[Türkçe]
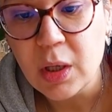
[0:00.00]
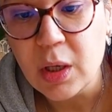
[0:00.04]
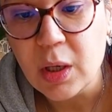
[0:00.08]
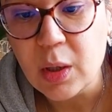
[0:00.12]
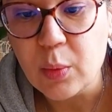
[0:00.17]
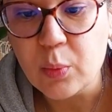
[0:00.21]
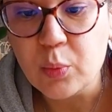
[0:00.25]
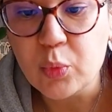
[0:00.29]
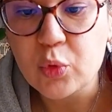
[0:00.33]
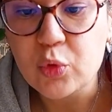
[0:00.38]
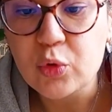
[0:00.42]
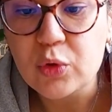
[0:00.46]

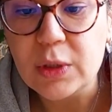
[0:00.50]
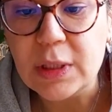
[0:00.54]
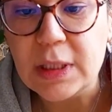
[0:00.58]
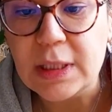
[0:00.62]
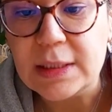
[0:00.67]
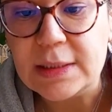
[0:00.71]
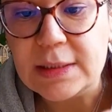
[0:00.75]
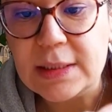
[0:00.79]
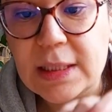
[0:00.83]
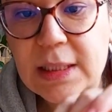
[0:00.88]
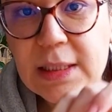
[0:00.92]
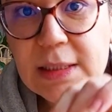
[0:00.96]
Burada
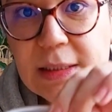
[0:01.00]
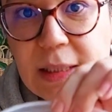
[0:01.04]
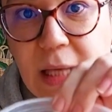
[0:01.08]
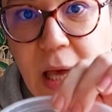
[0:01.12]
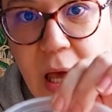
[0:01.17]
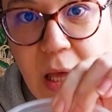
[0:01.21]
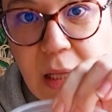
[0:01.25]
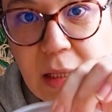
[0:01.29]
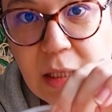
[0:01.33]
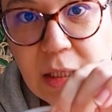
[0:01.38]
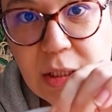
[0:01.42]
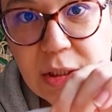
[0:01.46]
ise
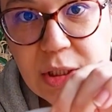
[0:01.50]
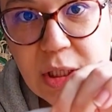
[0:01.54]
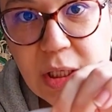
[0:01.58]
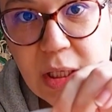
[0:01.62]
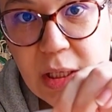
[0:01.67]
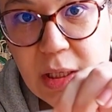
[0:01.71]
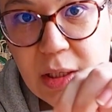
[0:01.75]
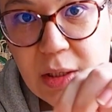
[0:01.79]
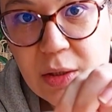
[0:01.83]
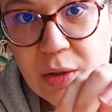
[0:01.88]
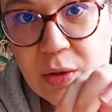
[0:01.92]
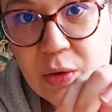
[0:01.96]

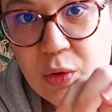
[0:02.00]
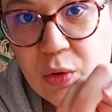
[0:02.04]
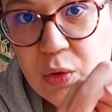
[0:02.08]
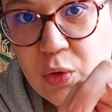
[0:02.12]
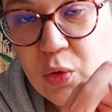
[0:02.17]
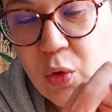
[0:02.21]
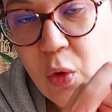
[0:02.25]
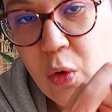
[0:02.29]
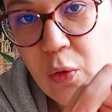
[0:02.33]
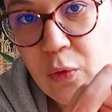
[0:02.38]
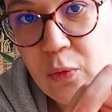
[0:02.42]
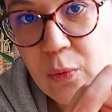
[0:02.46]
sadece
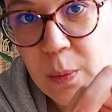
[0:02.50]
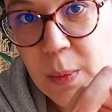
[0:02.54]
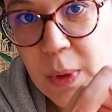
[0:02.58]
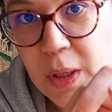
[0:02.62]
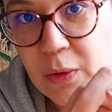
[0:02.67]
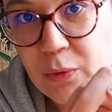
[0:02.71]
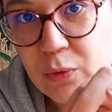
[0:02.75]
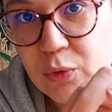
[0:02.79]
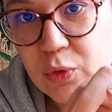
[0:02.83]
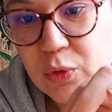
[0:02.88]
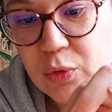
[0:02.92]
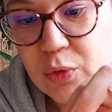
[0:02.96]
torf
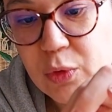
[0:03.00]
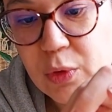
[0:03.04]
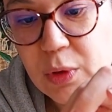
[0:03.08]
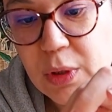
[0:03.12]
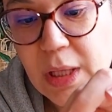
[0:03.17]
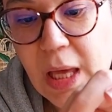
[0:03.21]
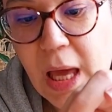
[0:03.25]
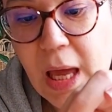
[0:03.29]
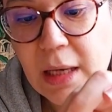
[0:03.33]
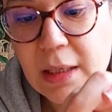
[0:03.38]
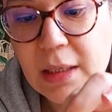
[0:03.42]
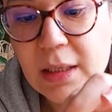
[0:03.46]
mevcut.
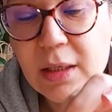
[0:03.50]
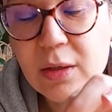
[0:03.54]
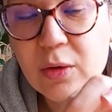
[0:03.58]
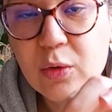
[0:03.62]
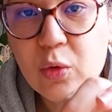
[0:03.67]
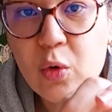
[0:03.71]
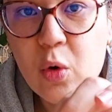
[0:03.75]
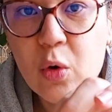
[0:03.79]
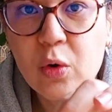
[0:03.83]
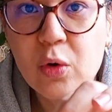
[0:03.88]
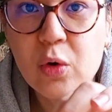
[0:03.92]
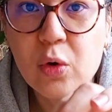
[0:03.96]
Yani
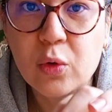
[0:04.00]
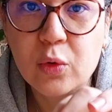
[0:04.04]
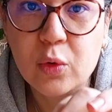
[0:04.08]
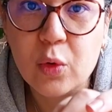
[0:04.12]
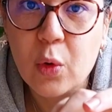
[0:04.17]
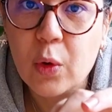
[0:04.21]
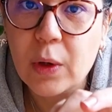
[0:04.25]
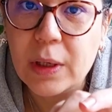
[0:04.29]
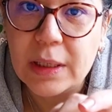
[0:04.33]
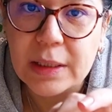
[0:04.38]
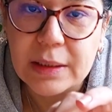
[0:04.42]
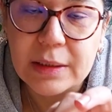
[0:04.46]
koko
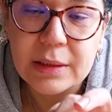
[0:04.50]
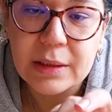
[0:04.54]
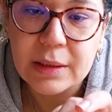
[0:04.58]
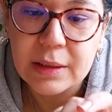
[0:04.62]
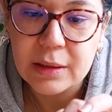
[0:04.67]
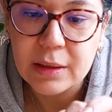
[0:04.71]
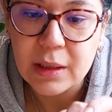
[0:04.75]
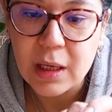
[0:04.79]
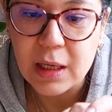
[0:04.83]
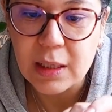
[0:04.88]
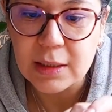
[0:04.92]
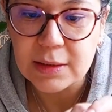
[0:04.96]
koir
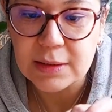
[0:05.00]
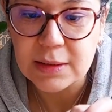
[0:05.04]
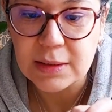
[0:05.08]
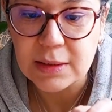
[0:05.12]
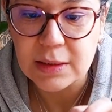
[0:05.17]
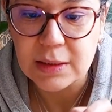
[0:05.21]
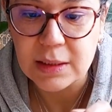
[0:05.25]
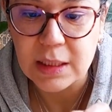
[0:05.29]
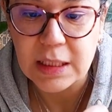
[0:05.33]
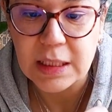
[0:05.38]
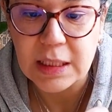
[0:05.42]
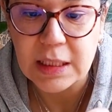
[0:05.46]

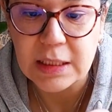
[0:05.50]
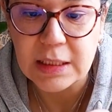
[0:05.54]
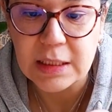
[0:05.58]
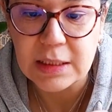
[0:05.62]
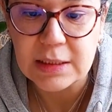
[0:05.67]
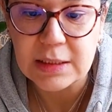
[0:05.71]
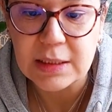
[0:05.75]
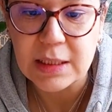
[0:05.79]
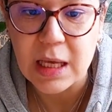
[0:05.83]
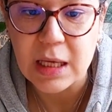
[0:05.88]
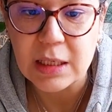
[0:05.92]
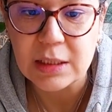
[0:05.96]
aslında.
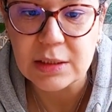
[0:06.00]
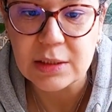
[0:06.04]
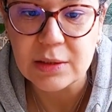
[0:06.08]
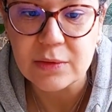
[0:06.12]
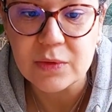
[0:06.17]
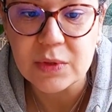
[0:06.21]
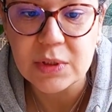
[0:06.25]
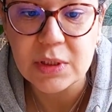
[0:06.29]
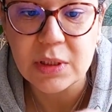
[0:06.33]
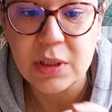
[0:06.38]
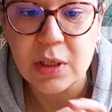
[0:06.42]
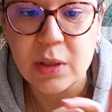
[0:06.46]
Hindistan
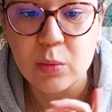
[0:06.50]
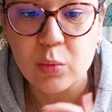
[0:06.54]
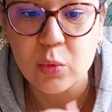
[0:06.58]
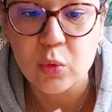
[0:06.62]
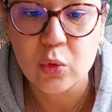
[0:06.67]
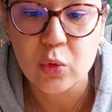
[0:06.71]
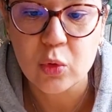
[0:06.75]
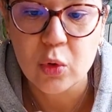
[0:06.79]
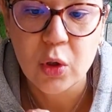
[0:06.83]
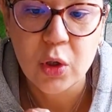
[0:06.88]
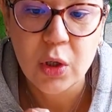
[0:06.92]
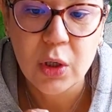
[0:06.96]
cevizi
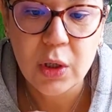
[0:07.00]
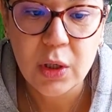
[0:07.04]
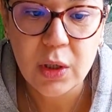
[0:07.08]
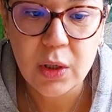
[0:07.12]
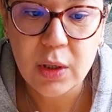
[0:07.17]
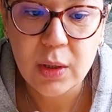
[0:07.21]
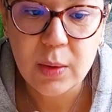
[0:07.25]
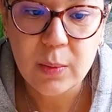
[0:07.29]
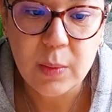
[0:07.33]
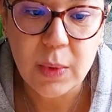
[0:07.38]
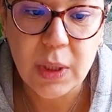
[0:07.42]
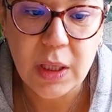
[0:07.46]
kabuğu
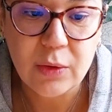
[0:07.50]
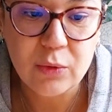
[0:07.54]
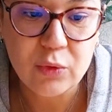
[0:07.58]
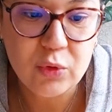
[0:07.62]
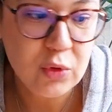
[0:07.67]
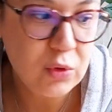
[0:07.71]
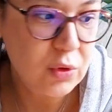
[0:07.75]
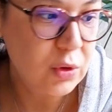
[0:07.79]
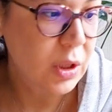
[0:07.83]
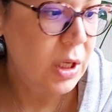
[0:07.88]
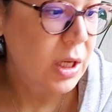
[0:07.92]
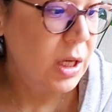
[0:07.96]

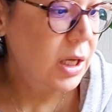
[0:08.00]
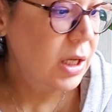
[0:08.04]
mevcut.